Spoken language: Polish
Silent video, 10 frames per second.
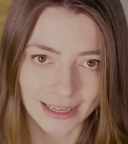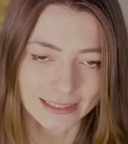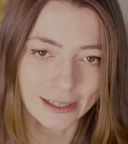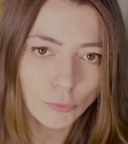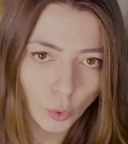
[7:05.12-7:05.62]
ta
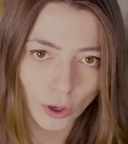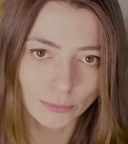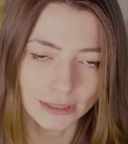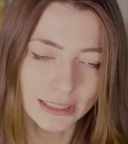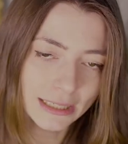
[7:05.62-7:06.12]
nie
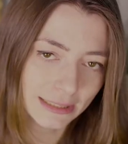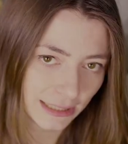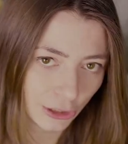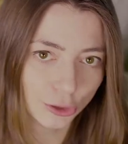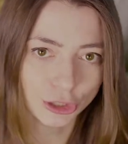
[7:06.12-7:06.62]
mogłaby
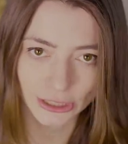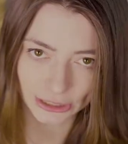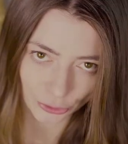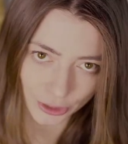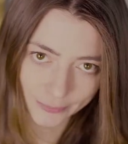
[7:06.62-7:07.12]
zasiąść na
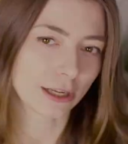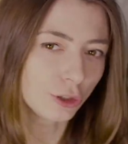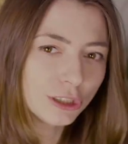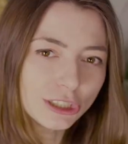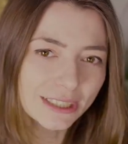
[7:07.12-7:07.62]
tronie.
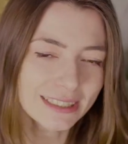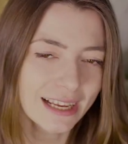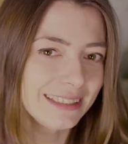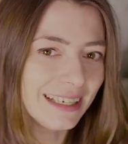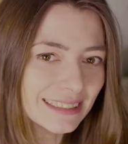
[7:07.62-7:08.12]
Narodziny
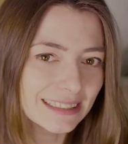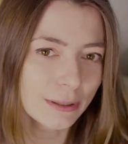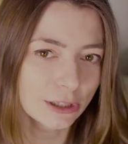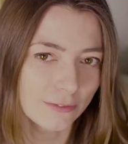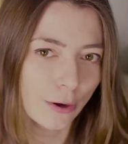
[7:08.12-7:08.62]
dziecka nie
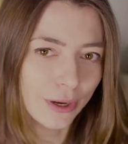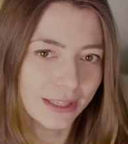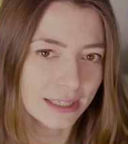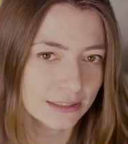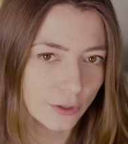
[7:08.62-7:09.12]
scementowały
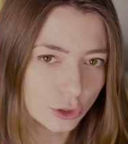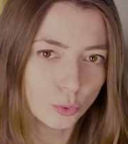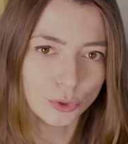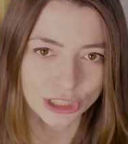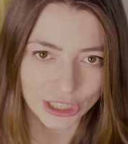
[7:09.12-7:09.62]
jednak
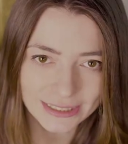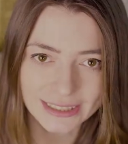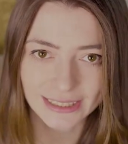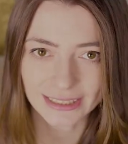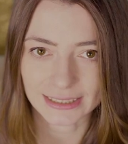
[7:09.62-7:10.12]
związku
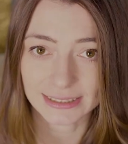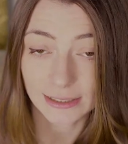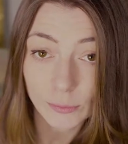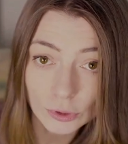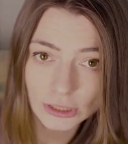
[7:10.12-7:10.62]
Giżanki i
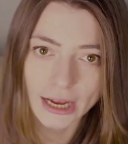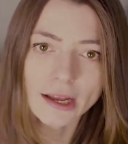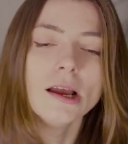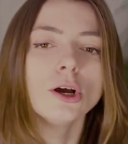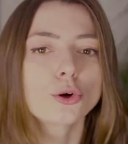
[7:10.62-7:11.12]

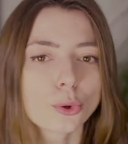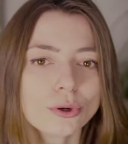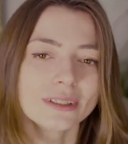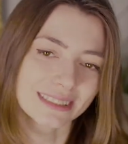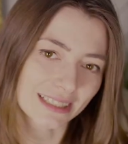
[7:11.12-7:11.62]
Zygmunta.
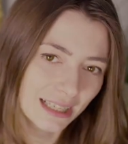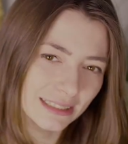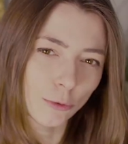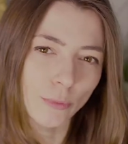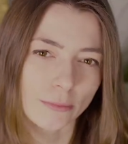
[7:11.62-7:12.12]
Król
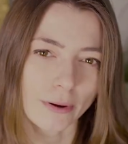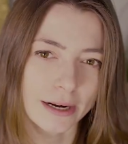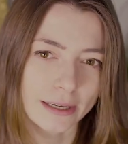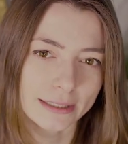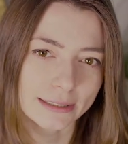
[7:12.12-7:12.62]
zdradzał
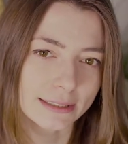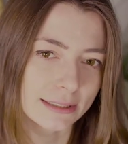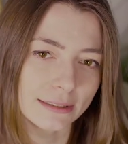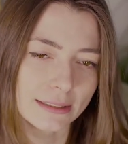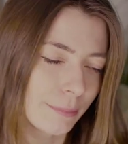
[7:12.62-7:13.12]
Barbarę
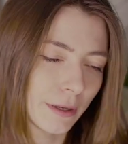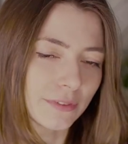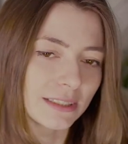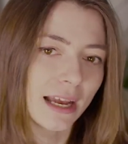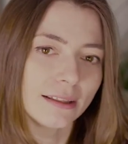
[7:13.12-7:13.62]
z,
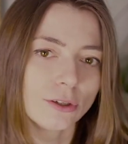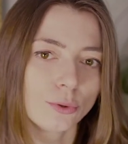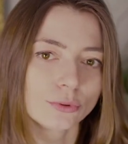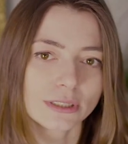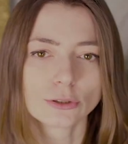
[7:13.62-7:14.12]
najpierw z
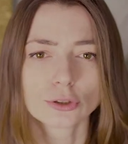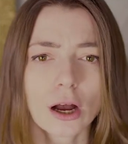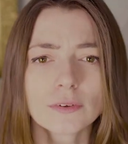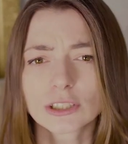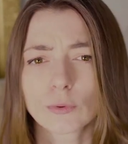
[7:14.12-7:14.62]
Anną
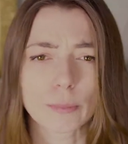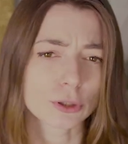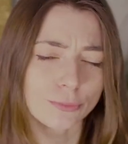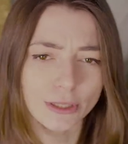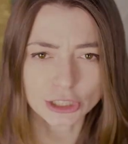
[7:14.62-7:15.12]
Zajączkowską, a
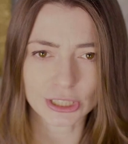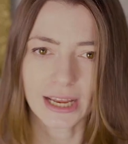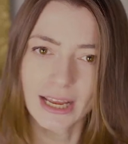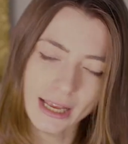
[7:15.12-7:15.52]
potem jeszcze